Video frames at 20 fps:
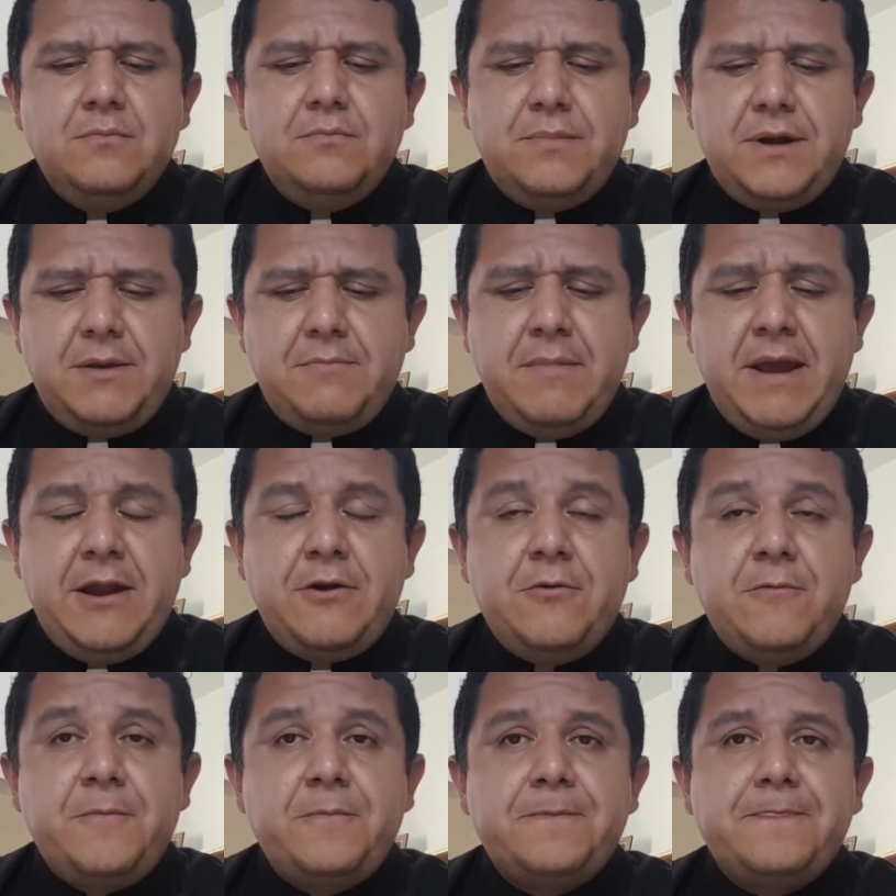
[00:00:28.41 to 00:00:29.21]

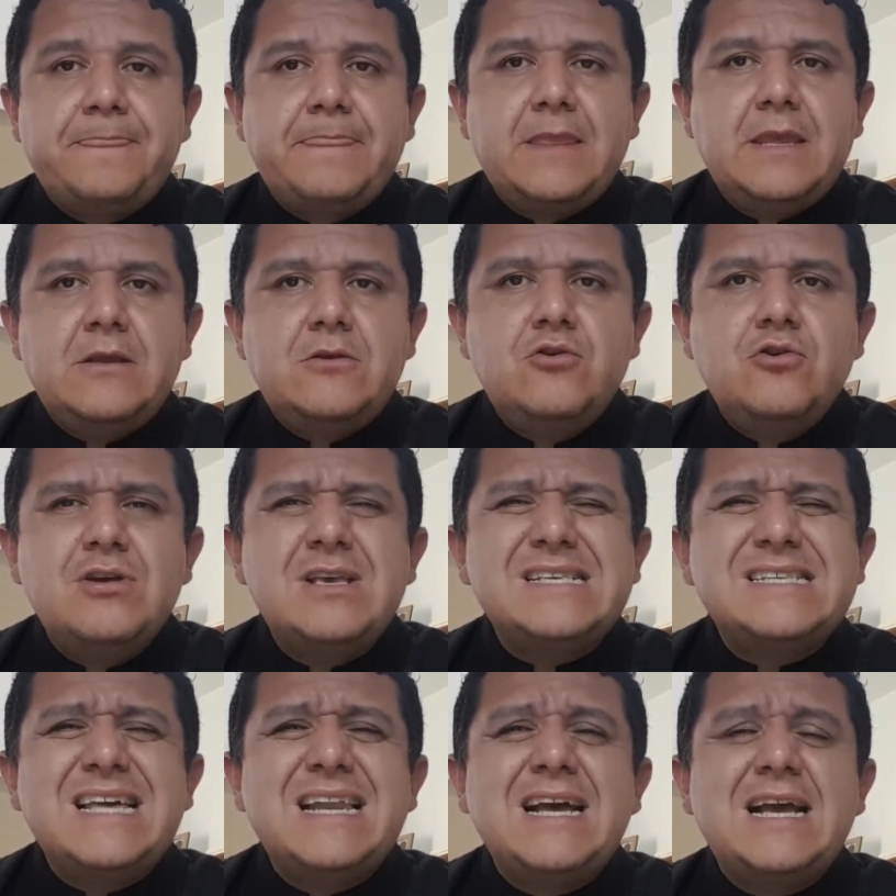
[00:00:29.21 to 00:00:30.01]
Primero, yo
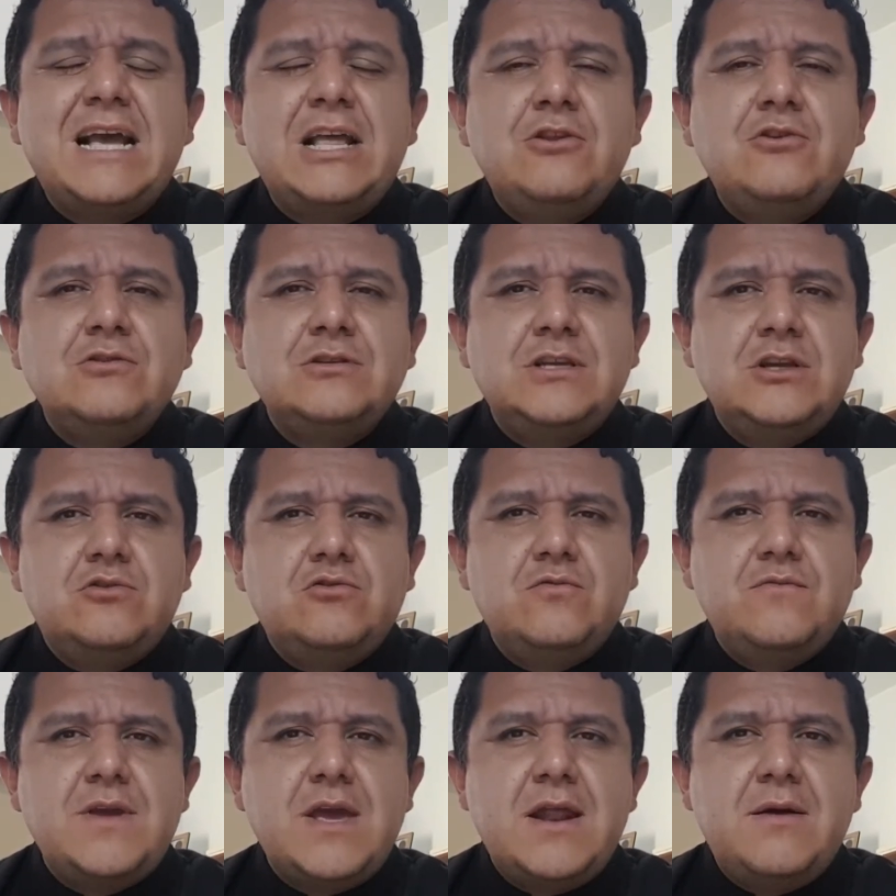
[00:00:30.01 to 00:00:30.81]
quisiera que nos
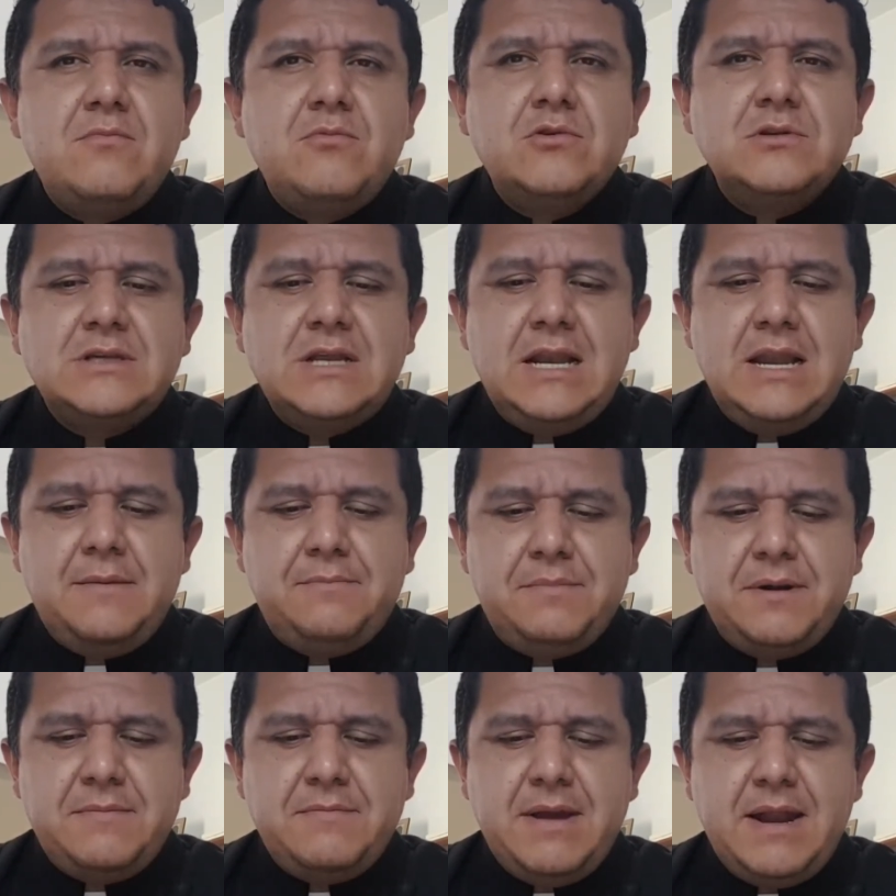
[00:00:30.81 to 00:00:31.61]
detuviéramos en
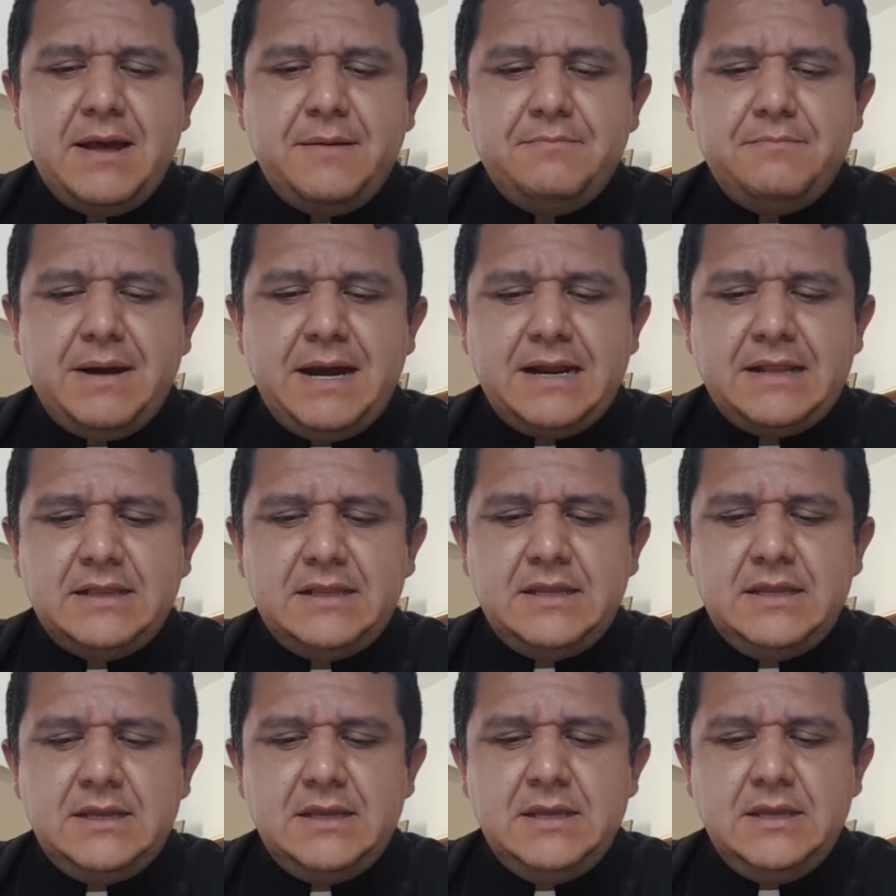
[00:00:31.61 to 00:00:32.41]
la primera
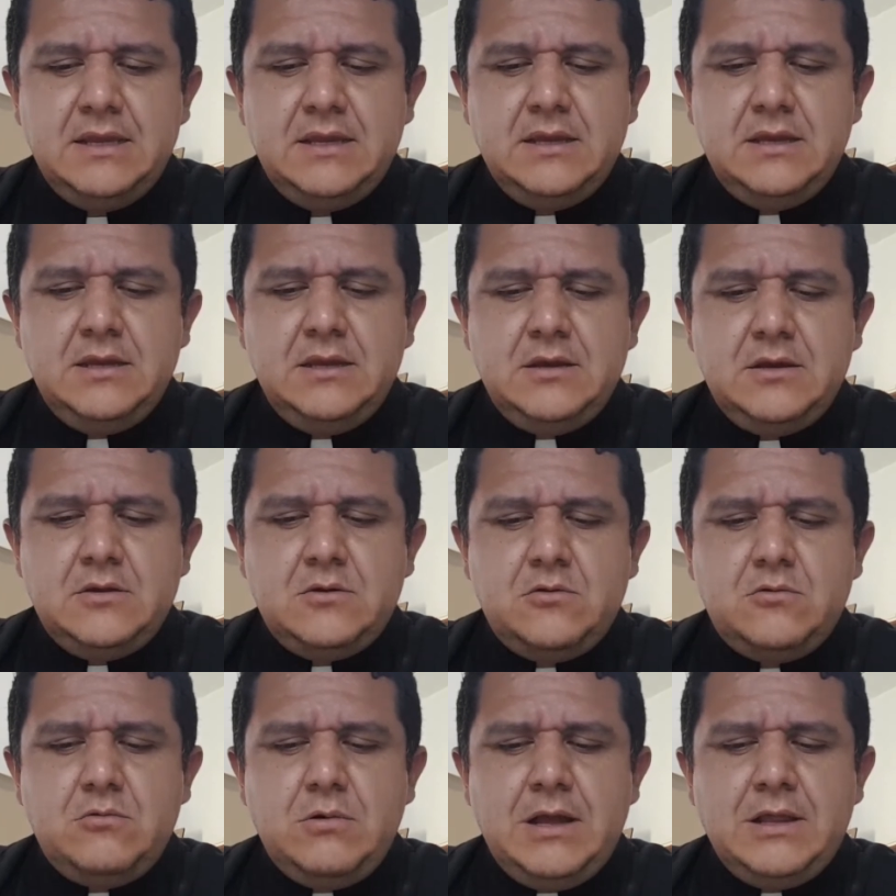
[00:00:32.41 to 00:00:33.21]
parte,
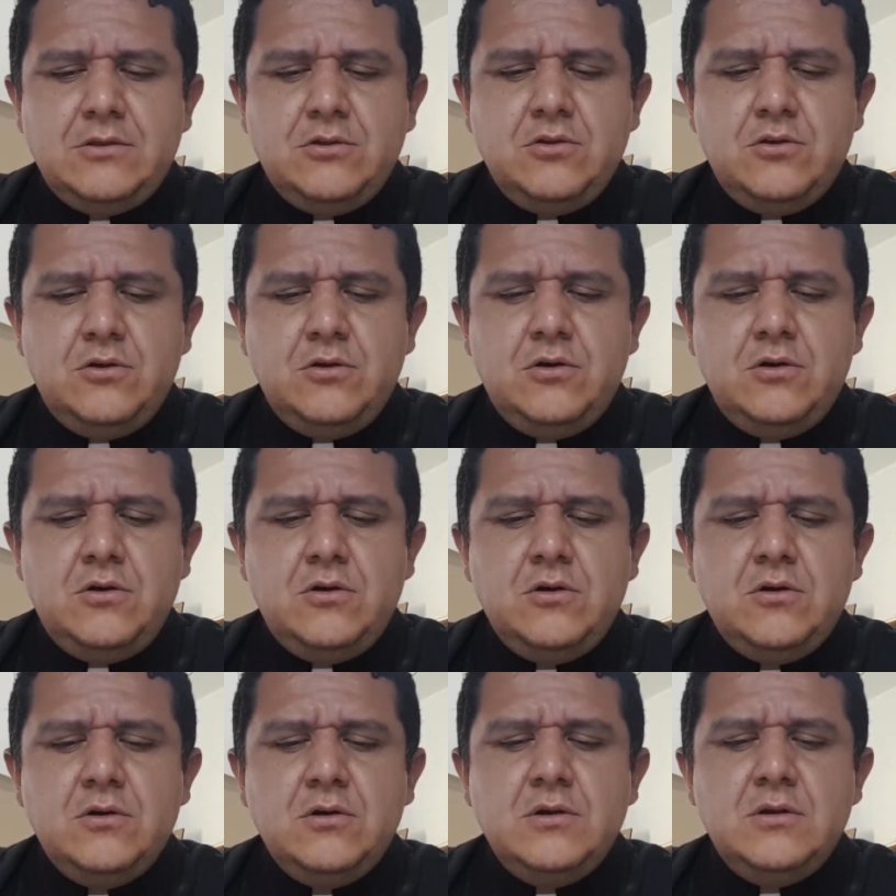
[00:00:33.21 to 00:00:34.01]

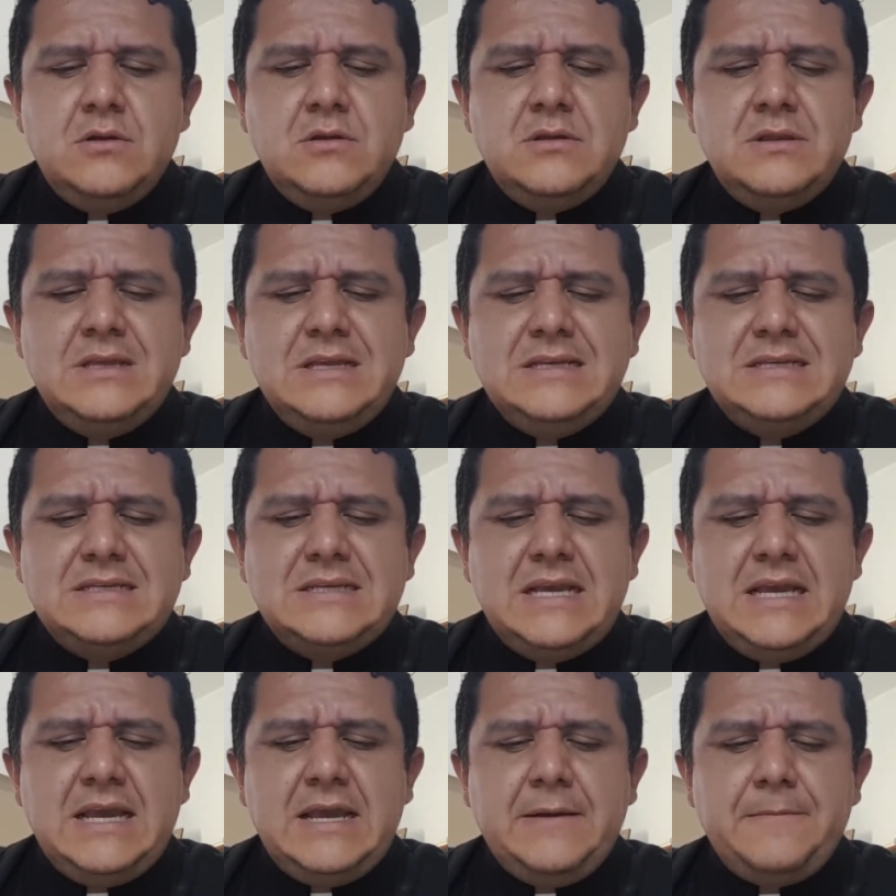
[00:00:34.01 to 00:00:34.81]
cuando
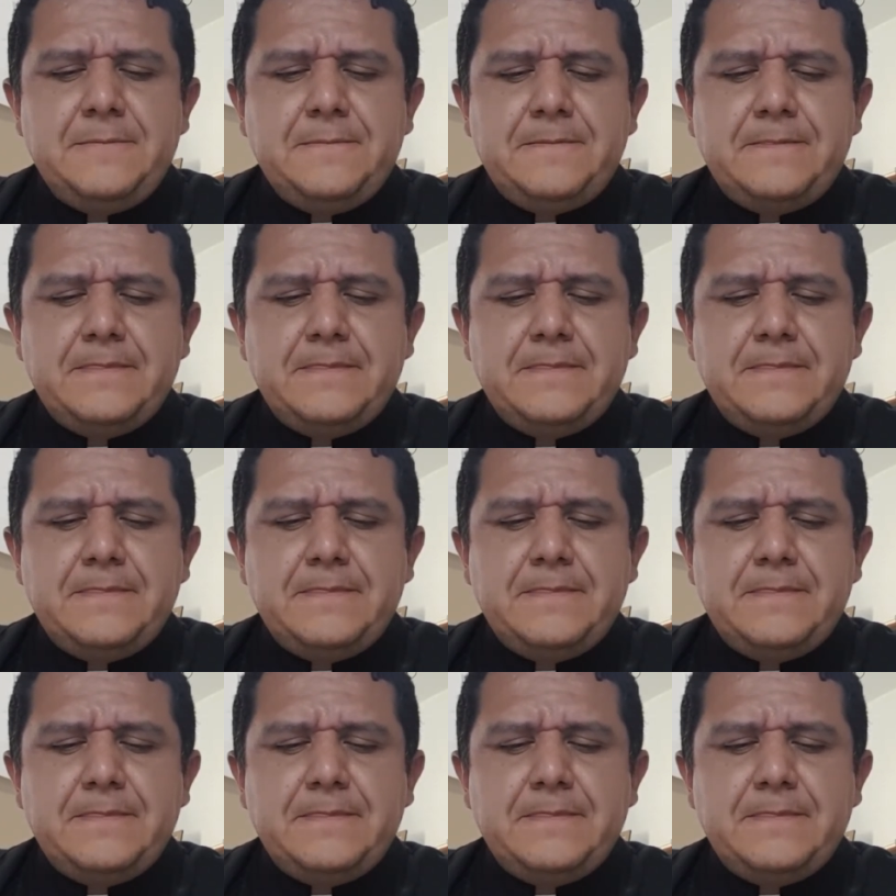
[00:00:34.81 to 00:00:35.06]
dice,